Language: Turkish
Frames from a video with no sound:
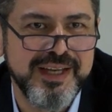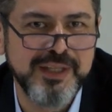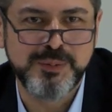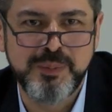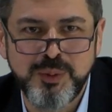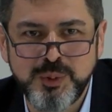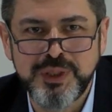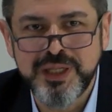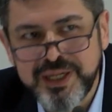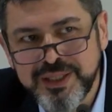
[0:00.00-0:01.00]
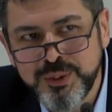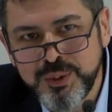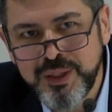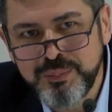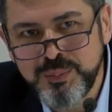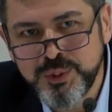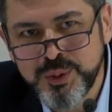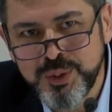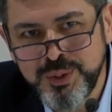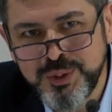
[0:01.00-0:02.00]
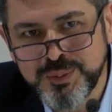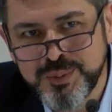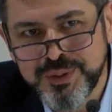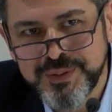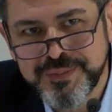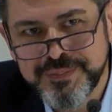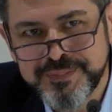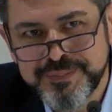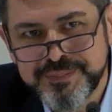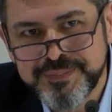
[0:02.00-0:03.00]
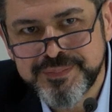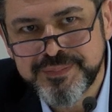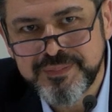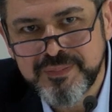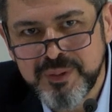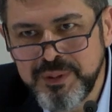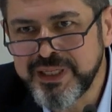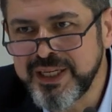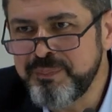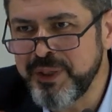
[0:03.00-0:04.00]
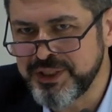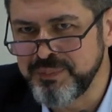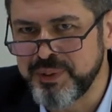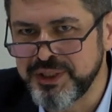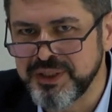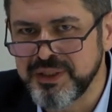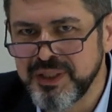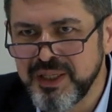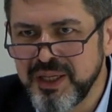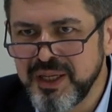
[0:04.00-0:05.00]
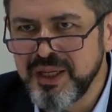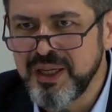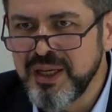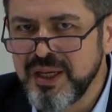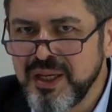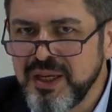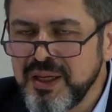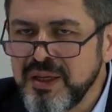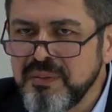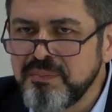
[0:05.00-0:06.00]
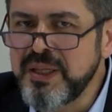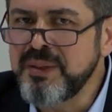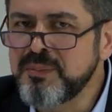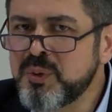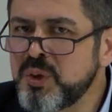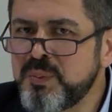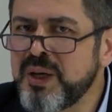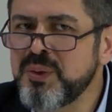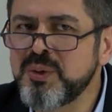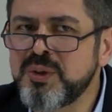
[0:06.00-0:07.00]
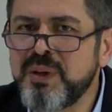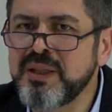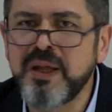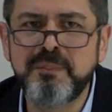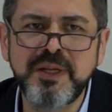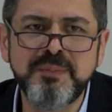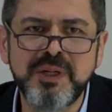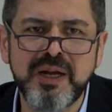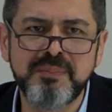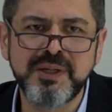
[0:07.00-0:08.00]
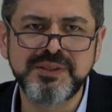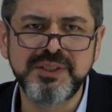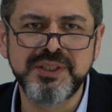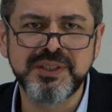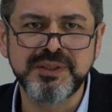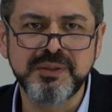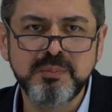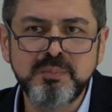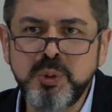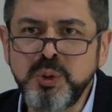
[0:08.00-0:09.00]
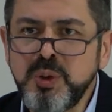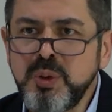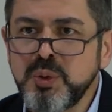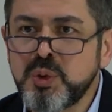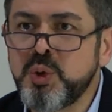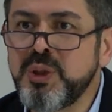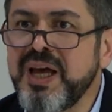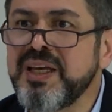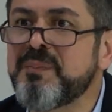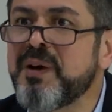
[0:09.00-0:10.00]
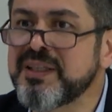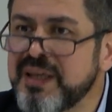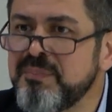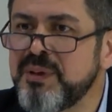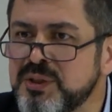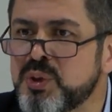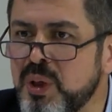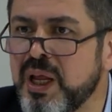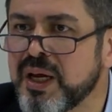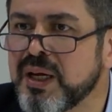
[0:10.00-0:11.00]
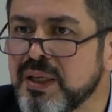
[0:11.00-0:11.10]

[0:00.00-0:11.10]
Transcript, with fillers: Esma Hüsna ne kadar önemliymiş gördünüz mü? Bir kere peşin peşin. Benim kurban olduğum Allah beni bırakmaz diyeceksin. Bunu günah yaparken bile söyle.